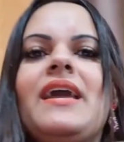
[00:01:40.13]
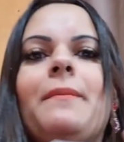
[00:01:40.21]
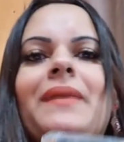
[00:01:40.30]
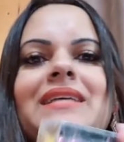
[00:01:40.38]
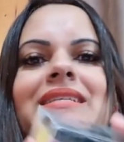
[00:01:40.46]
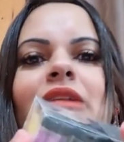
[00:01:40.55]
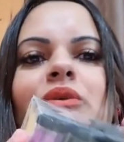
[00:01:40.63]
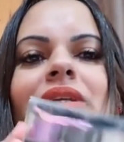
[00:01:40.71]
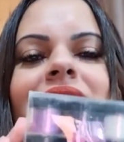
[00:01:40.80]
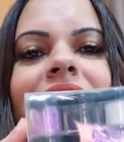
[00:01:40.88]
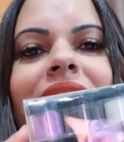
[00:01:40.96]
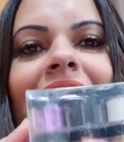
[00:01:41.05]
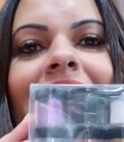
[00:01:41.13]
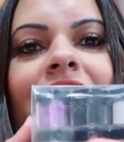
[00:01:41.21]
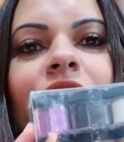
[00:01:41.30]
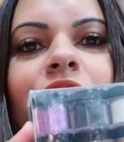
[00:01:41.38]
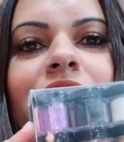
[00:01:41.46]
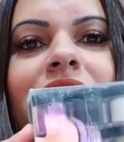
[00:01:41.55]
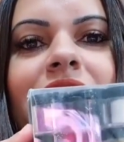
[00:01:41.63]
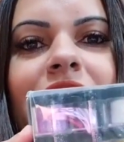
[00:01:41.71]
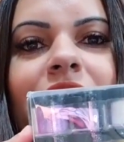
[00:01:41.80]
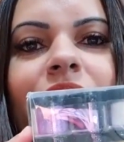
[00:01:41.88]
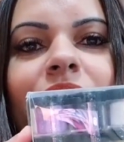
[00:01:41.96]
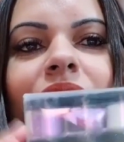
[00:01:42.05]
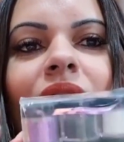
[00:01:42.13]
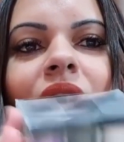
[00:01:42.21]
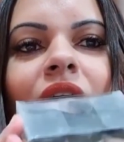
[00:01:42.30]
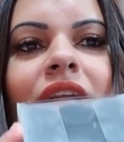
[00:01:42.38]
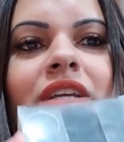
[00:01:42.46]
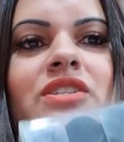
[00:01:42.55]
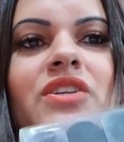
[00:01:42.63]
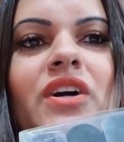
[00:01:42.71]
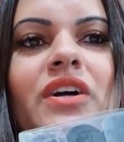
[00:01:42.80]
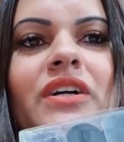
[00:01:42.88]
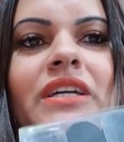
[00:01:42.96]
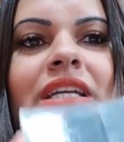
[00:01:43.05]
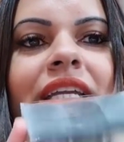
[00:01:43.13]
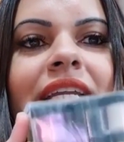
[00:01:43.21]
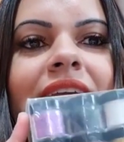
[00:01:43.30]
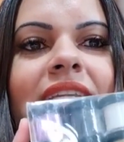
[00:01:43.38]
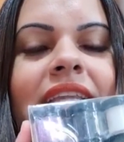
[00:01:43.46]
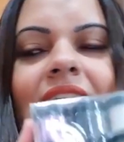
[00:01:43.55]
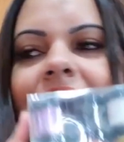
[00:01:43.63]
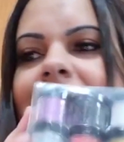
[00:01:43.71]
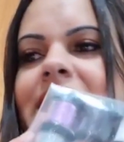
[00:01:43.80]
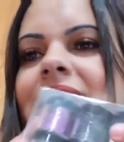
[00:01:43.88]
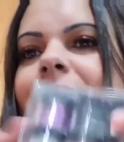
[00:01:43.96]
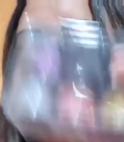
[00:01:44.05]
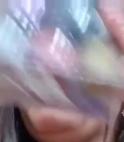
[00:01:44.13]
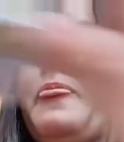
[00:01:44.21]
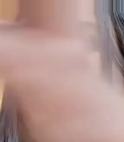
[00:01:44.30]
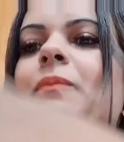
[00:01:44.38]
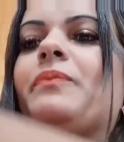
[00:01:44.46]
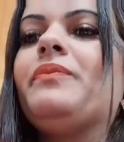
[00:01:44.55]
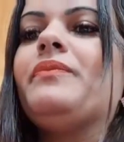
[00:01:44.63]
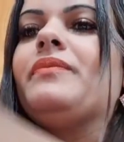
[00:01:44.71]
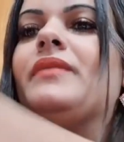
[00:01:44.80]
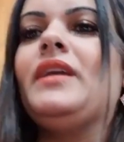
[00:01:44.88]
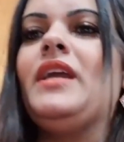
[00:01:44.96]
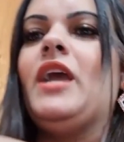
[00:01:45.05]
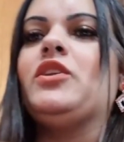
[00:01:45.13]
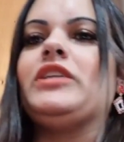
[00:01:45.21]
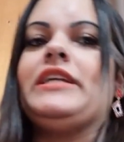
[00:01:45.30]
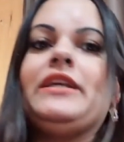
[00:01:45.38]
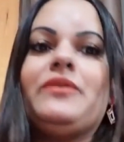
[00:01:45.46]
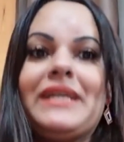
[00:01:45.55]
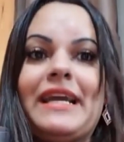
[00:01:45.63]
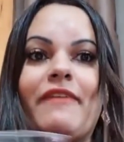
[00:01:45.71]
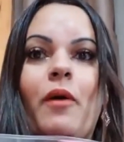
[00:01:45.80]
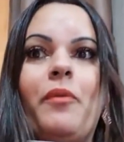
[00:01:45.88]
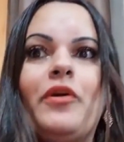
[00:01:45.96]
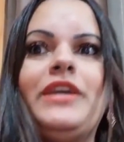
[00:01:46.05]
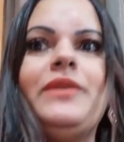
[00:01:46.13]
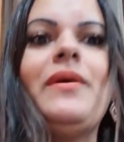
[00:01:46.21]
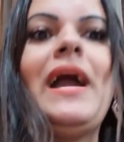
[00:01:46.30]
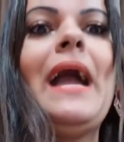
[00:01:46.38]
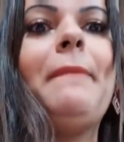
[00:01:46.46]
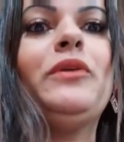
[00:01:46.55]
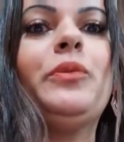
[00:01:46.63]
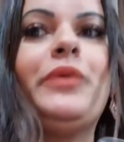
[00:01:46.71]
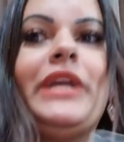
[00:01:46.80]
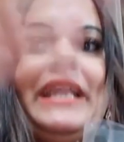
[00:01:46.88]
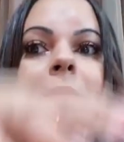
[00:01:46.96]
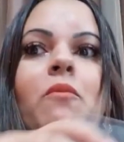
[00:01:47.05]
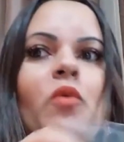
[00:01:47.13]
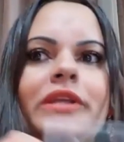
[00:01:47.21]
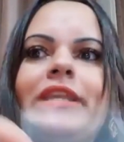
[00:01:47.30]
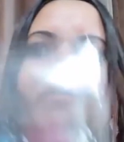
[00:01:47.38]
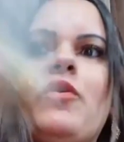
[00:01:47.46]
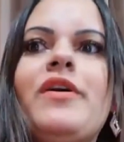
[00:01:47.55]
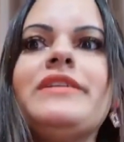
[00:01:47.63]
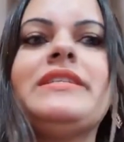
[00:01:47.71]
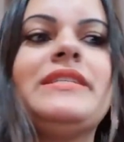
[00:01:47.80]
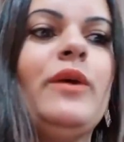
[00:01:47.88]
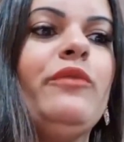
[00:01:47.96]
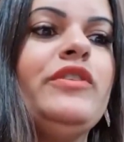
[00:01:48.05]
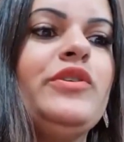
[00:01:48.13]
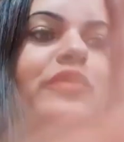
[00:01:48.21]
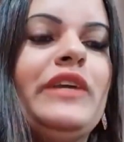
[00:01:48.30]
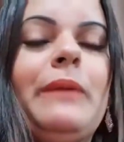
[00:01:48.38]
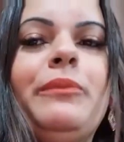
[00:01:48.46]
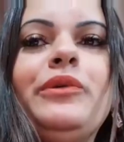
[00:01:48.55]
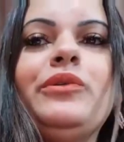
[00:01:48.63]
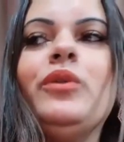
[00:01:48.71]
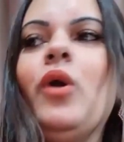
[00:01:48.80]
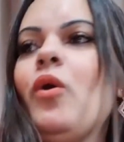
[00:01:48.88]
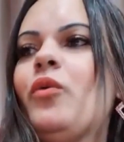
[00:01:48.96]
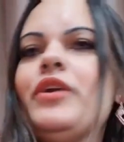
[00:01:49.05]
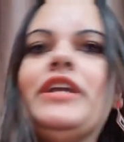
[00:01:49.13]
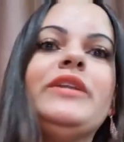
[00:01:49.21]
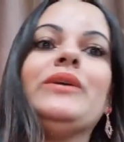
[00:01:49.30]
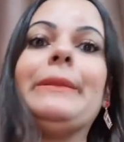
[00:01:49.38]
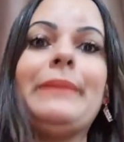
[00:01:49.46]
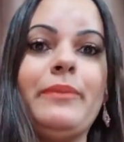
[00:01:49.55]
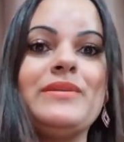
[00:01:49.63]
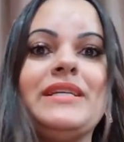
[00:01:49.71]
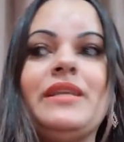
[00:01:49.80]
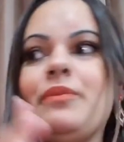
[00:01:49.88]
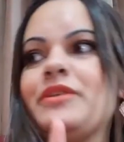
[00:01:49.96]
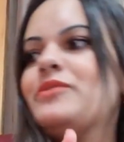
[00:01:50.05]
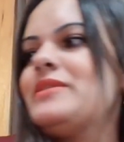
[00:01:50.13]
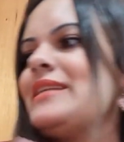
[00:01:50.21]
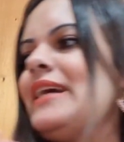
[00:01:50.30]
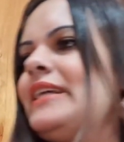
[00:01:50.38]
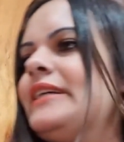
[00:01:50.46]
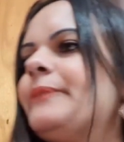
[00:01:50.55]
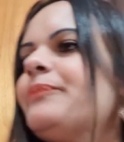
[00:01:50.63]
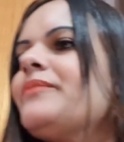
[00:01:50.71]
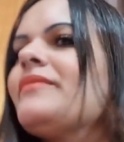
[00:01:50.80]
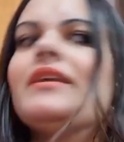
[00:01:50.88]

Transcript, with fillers: Para as alunas estarem usando. Olhem só, que lindeza. Eu tô tentando gravar um pouquinho rápido, porque tem muita coisa, senão o vídeo fica muito longo e não dá para postar depois no Instagram.